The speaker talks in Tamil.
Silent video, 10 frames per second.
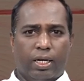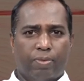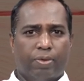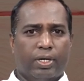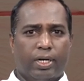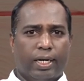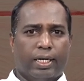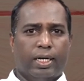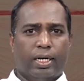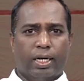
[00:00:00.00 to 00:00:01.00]
அப்படின்னு
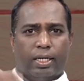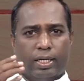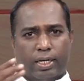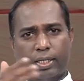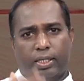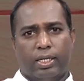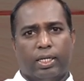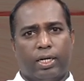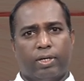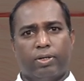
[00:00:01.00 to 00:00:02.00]
நினைக்கின்ற அந்த நேரத்தில்
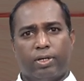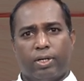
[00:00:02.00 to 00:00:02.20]
தான்